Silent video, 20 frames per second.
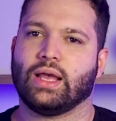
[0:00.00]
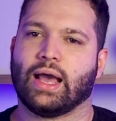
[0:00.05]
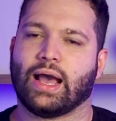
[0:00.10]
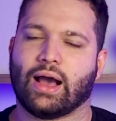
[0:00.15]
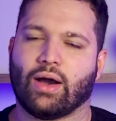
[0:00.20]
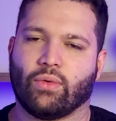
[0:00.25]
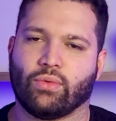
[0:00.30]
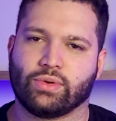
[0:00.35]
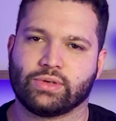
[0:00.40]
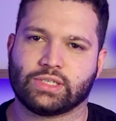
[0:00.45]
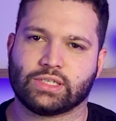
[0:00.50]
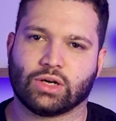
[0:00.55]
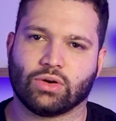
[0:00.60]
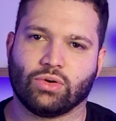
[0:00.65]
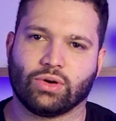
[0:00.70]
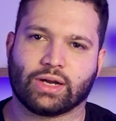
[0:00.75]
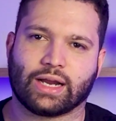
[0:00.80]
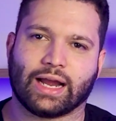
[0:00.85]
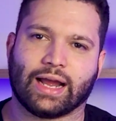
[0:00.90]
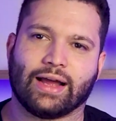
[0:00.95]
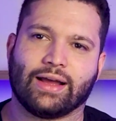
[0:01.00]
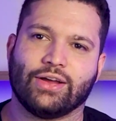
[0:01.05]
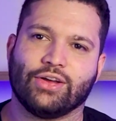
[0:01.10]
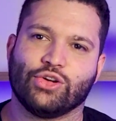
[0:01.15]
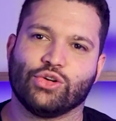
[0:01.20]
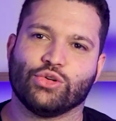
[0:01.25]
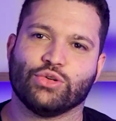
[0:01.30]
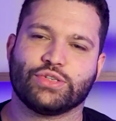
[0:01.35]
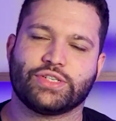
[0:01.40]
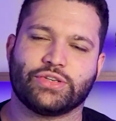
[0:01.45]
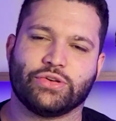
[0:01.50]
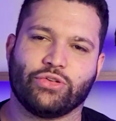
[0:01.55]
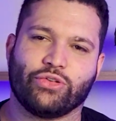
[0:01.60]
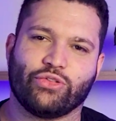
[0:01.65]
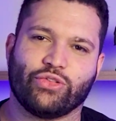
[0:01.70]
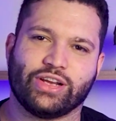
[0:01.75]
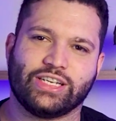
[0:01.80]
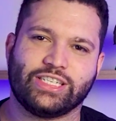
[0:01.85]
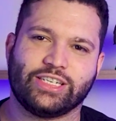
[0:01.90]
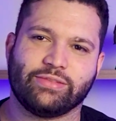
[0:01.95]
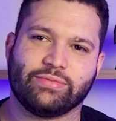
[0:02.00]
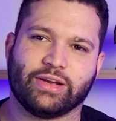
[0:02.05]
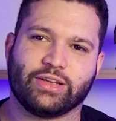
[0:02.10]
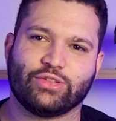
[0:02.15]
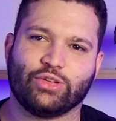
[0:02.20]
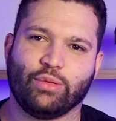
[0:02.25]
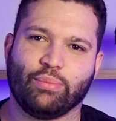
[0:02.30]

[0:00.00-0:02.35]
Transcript: a onde alocar o seu investimento